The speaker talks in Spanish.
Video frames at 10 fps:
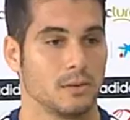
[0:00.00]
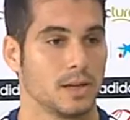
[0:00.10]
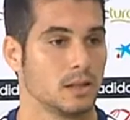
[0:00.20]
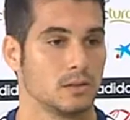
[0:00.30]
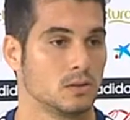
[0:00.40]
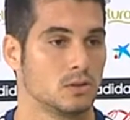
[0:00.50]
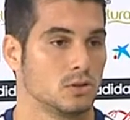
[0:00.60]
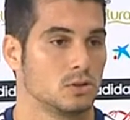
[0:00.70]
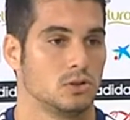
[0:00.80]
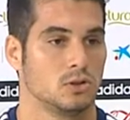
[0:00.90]
debate no,
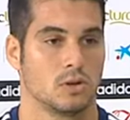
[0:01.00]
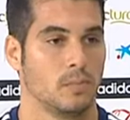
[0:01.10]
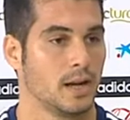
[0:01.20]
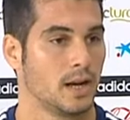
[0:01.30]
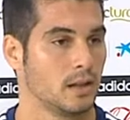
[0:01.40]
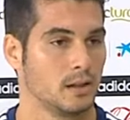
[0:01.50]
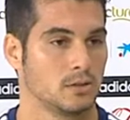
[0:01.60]
no, no conviene a nadie.